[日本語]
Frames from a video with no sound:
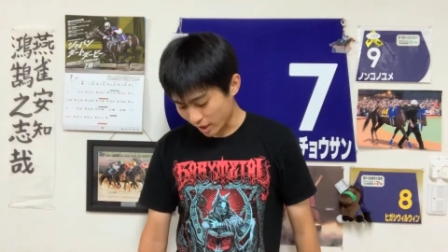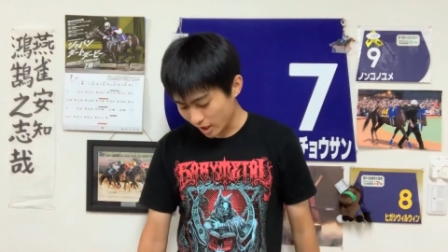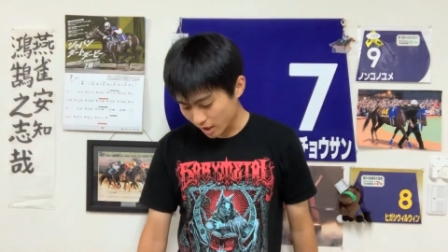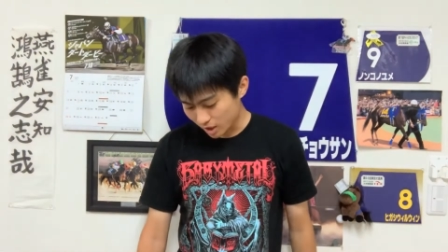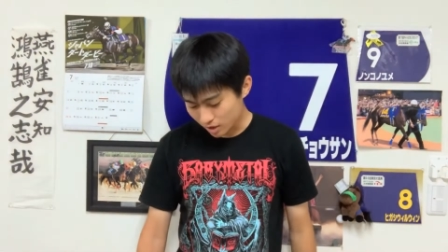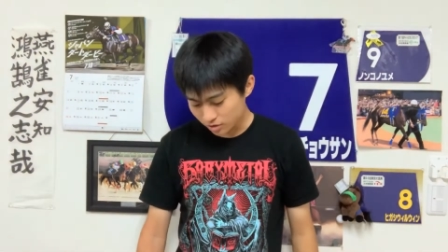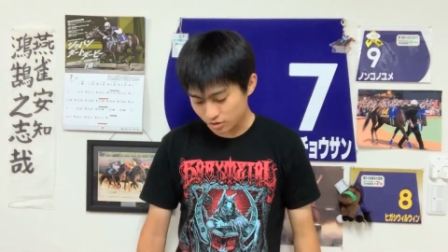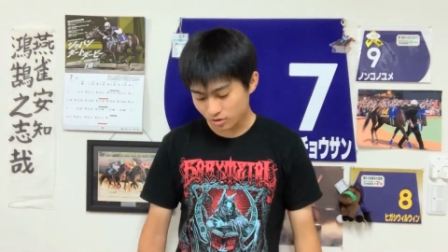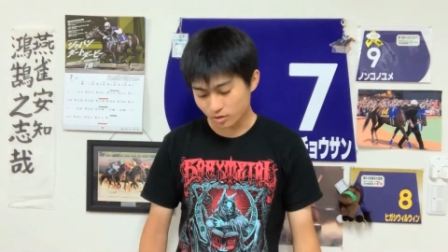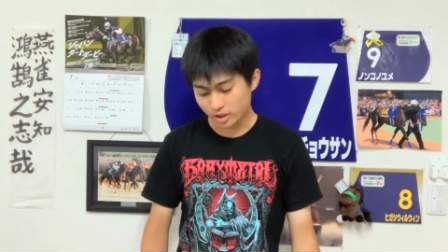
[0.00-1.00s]
ね
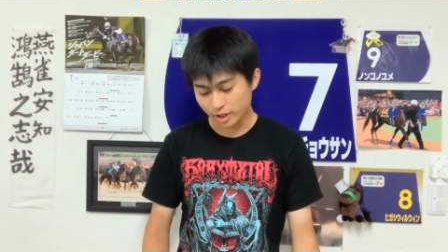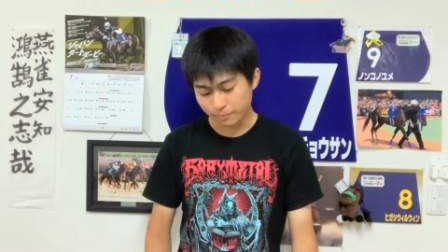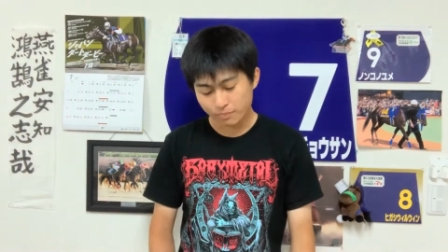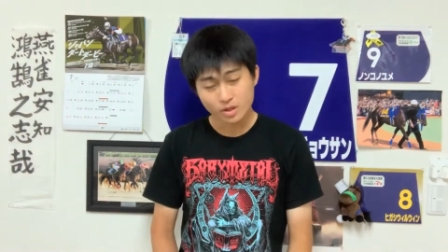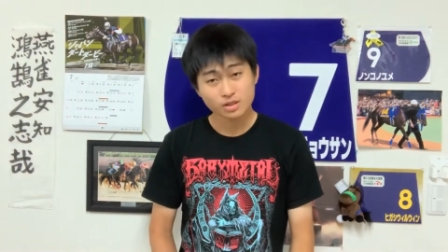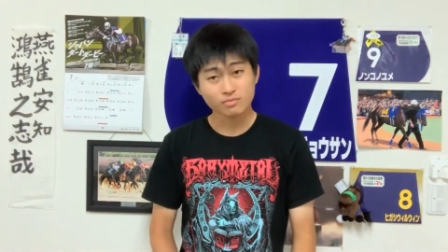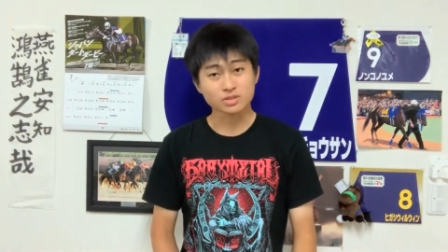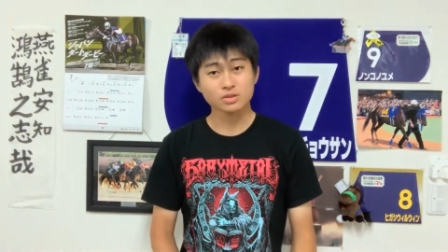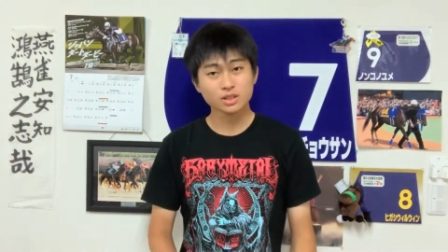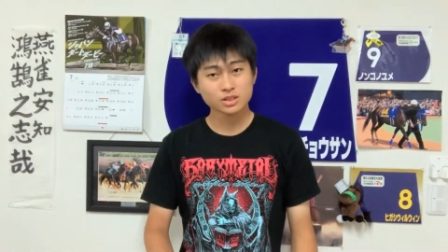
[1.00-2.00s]
中京記念、まあ、
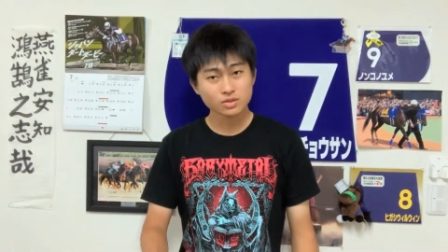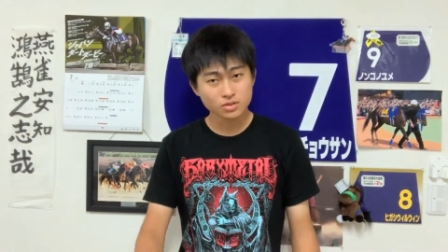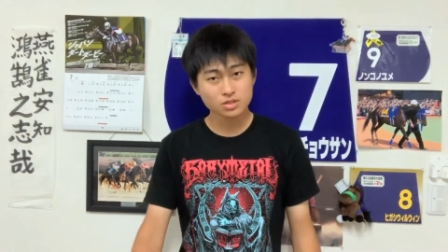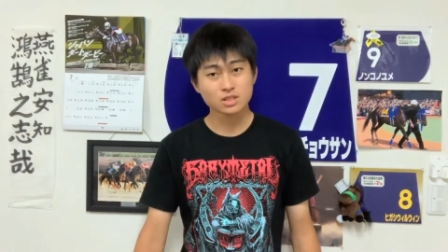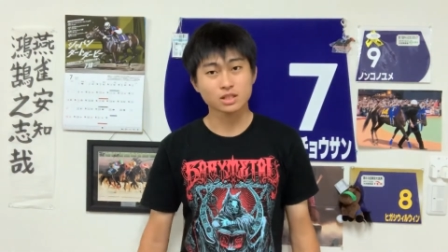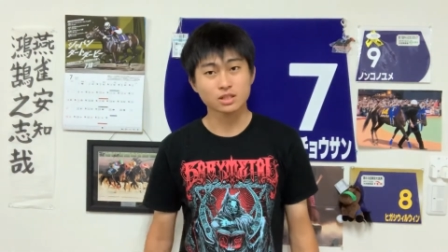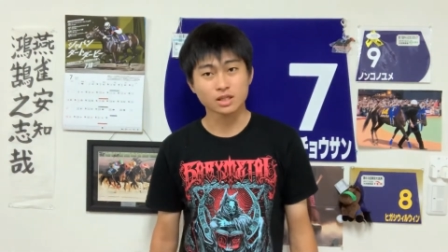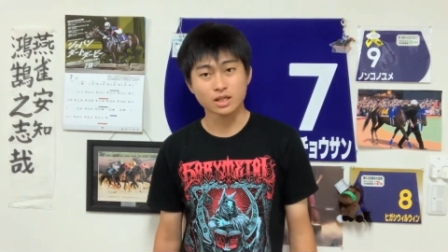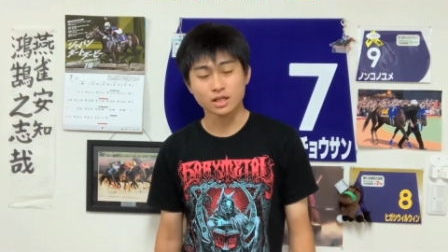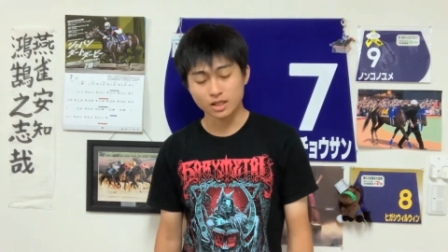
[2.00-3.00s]
そんな一筋縄には
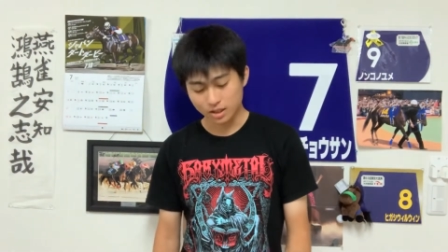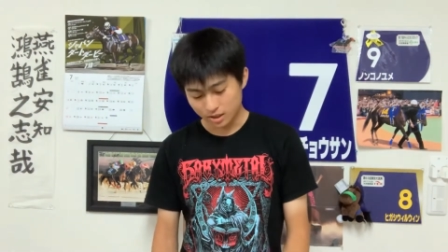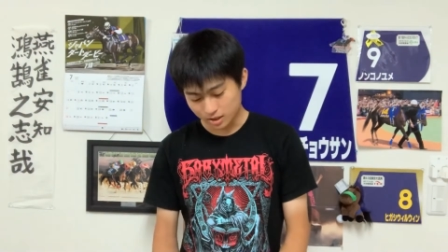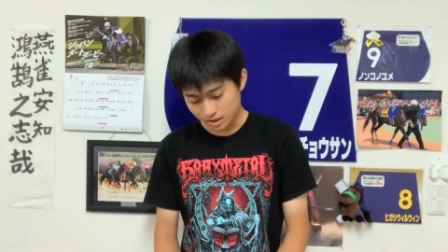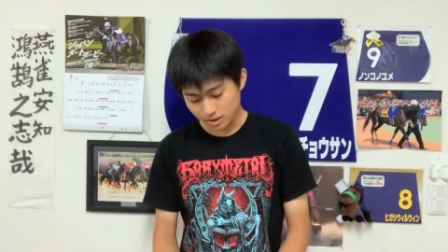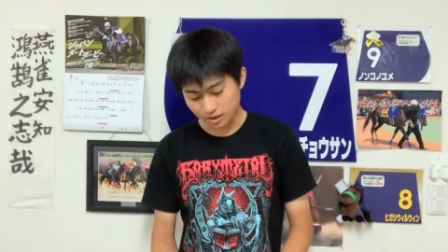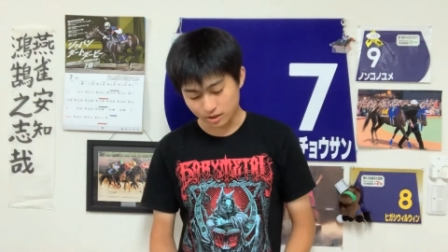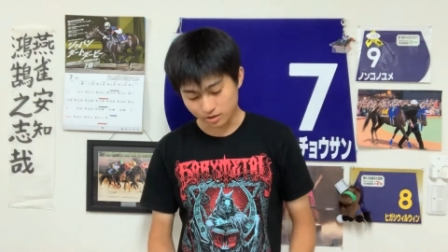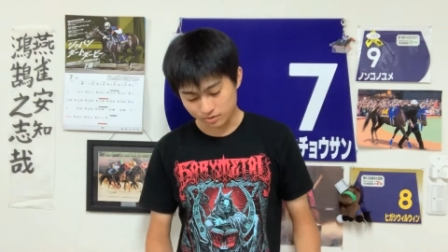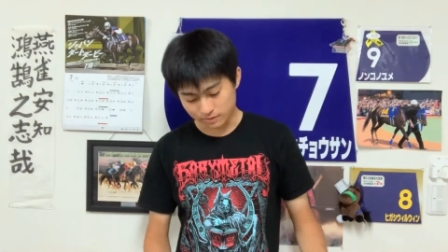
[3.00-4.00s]
ねいか
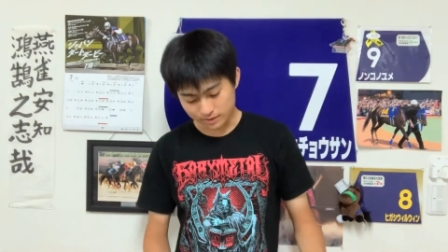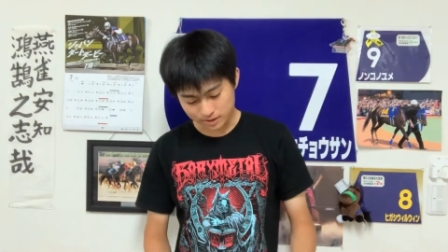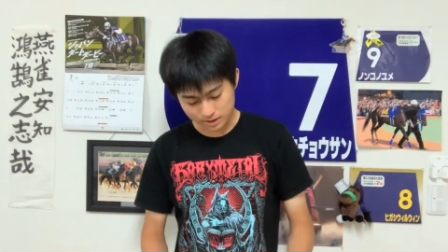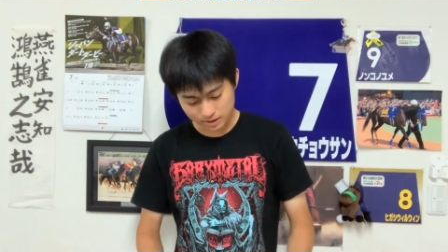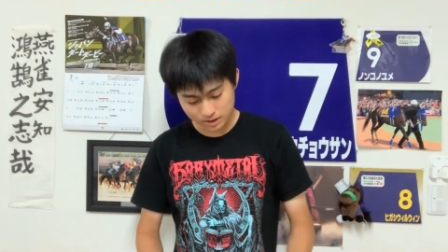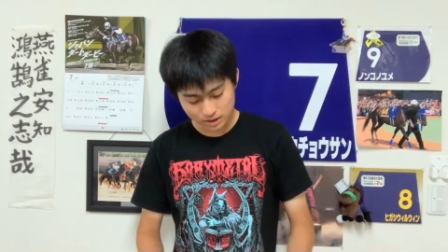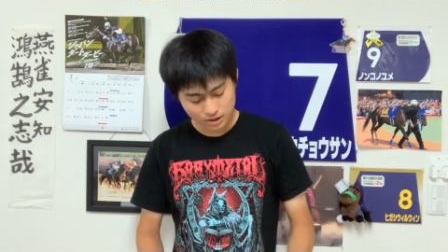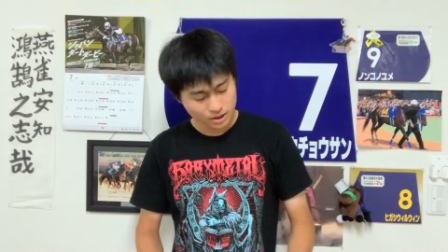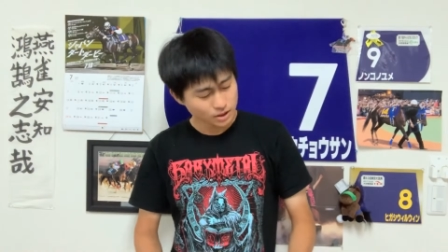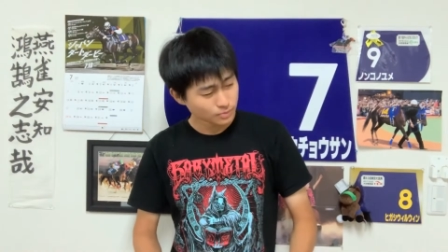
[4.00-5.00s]
ないと思います、
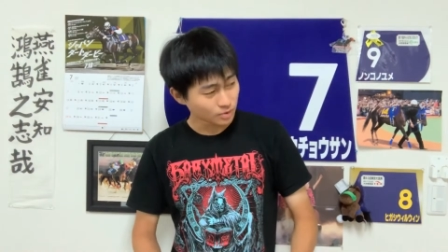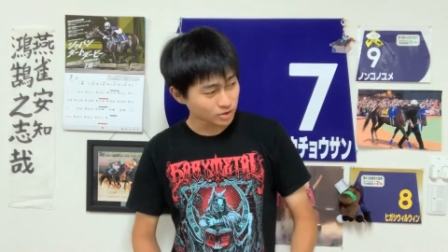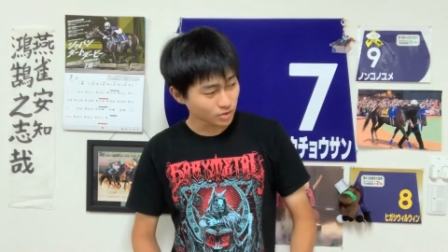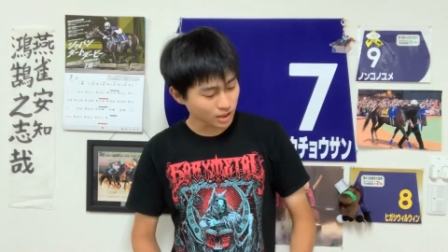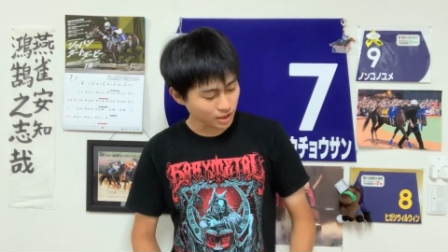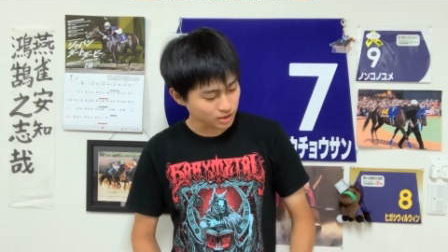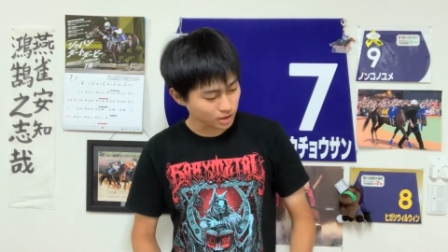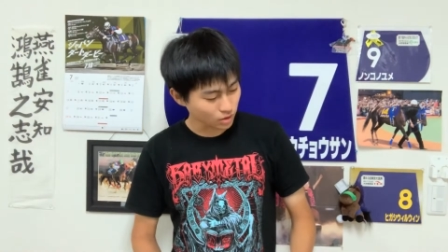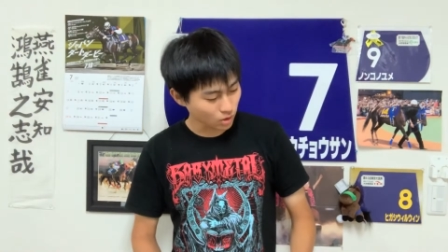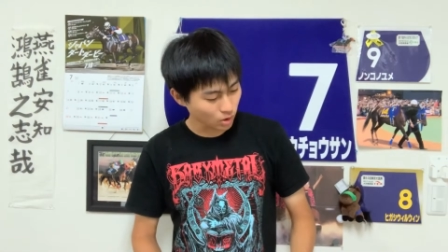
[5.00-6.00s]
まあ、そうなんです
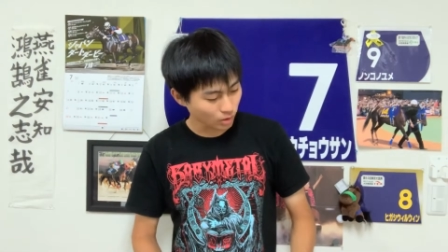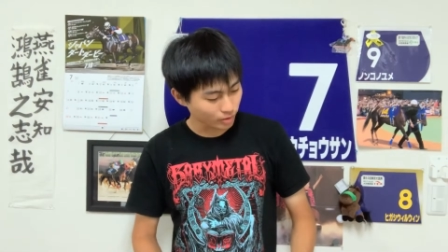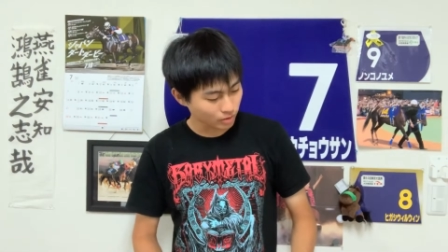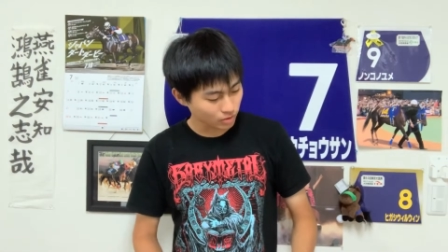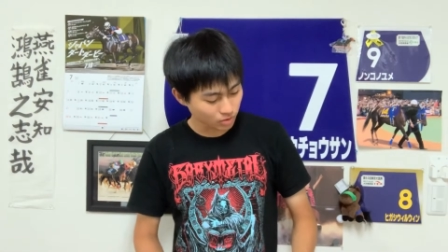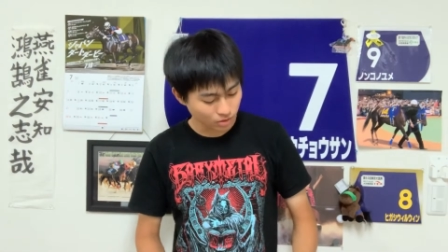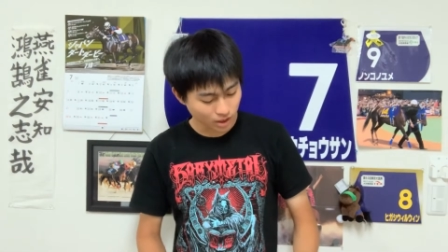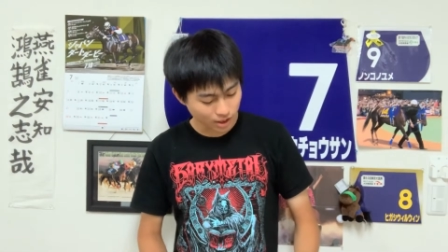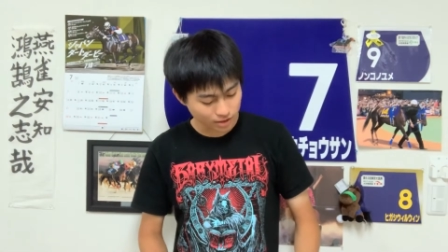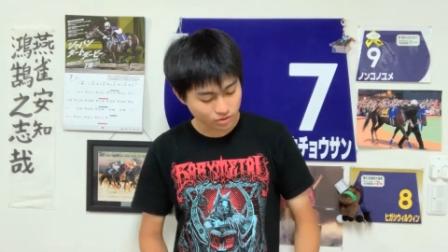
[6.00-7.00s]
けど今
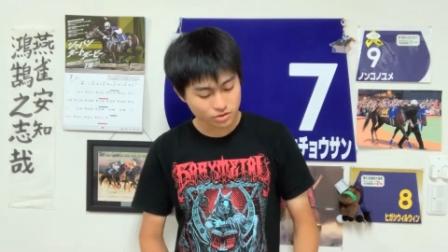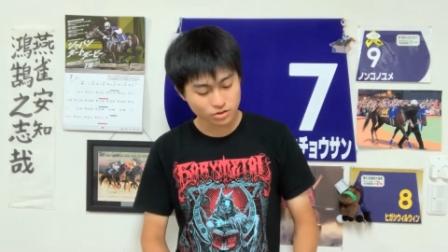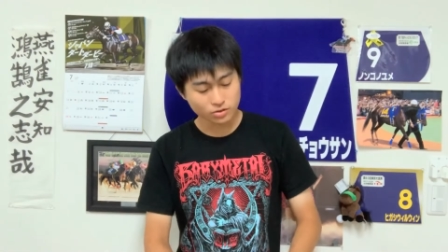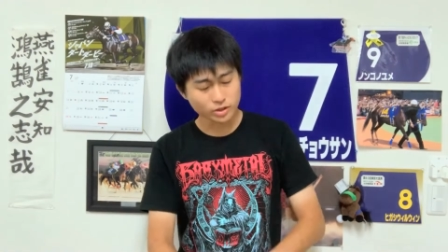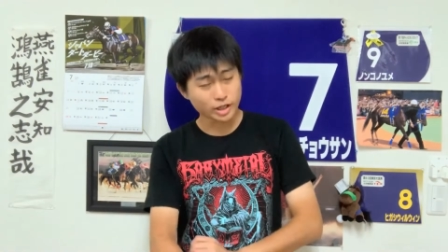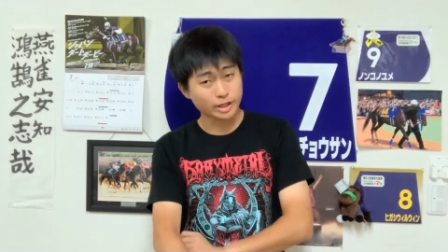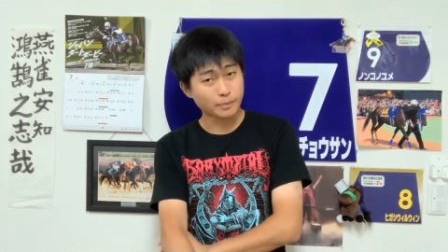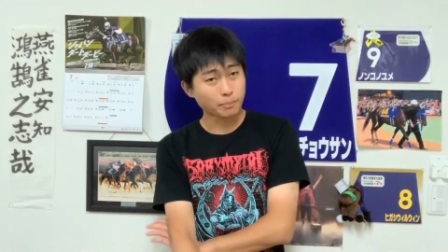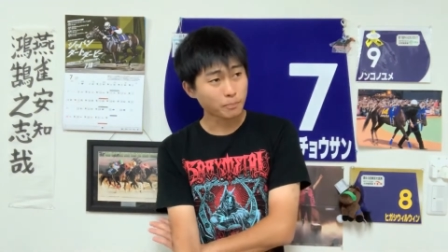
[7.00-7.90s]
回の中京記念